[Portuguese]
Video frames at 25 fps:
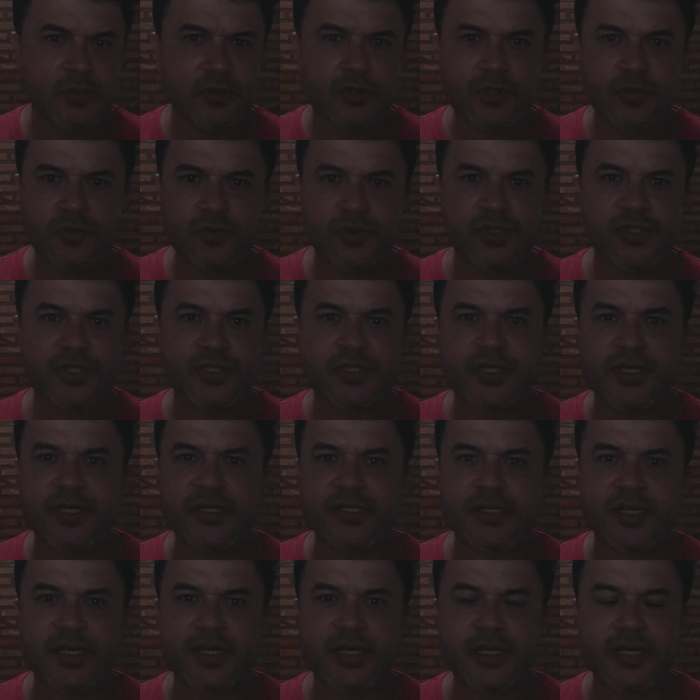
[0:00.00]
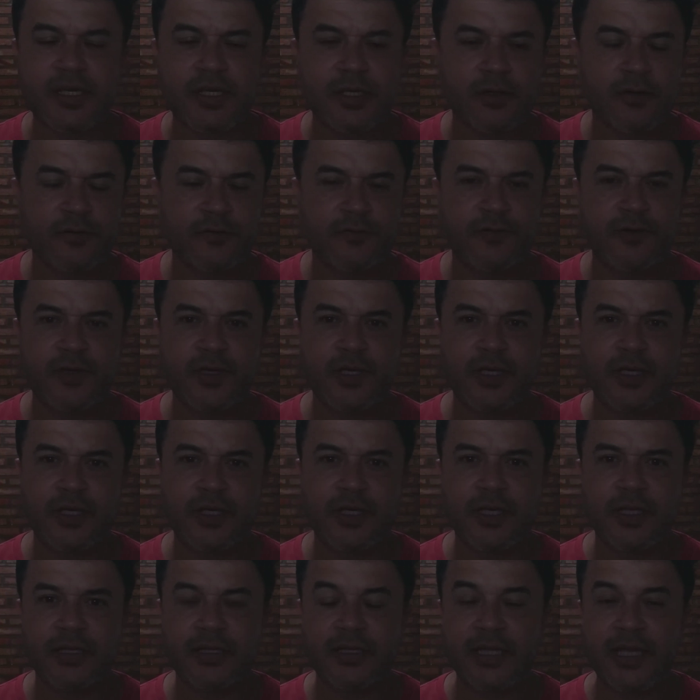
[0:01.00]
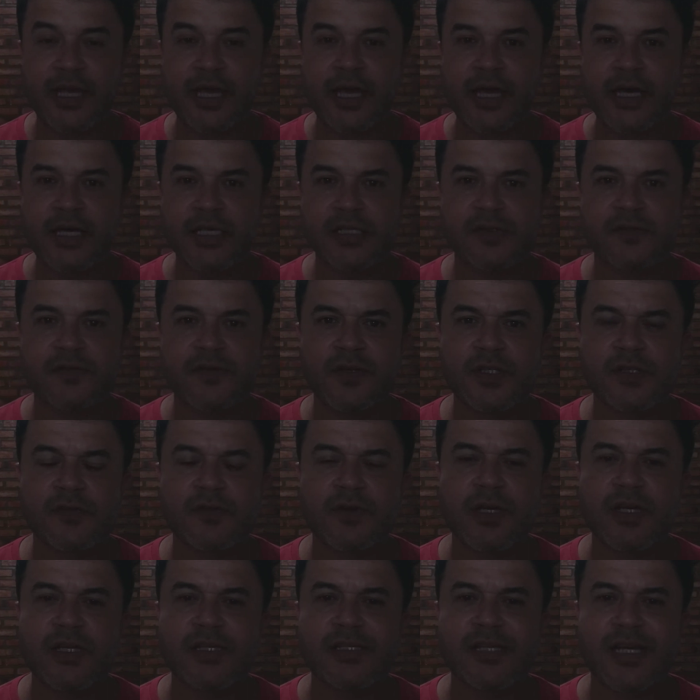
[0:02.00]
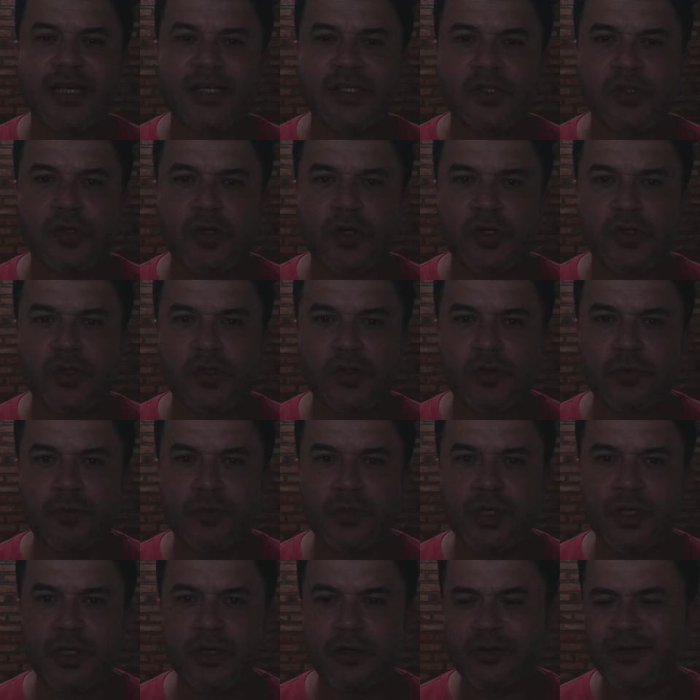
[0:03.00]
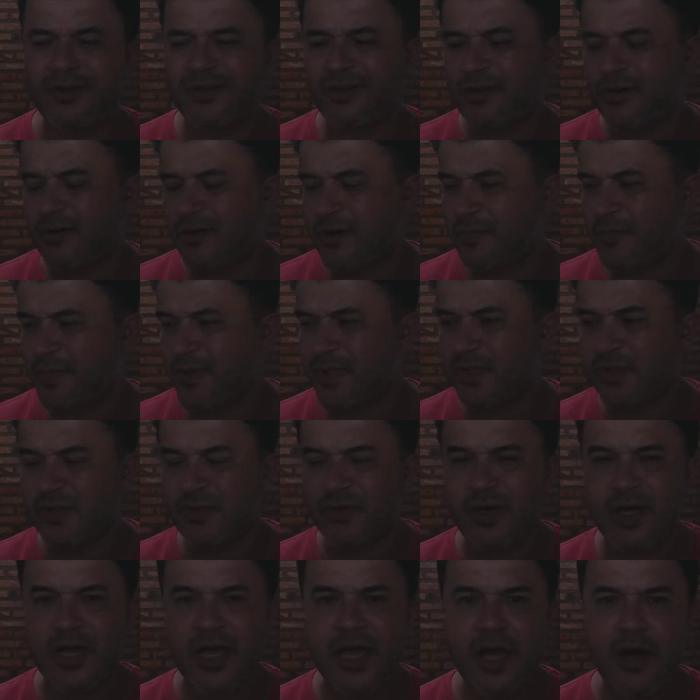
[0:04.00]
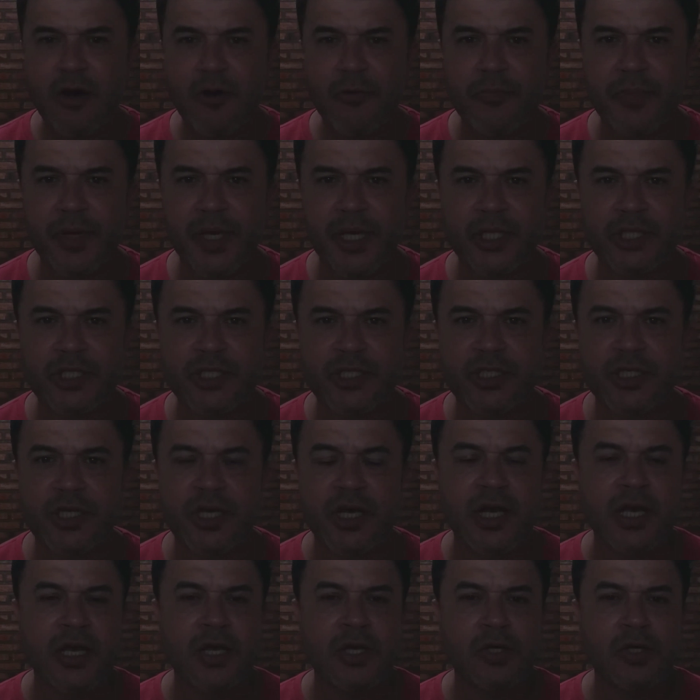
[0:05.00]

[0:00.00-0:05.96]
últimos dias aí e eu vi que até as visualizações sumiram, então a pessoa realmente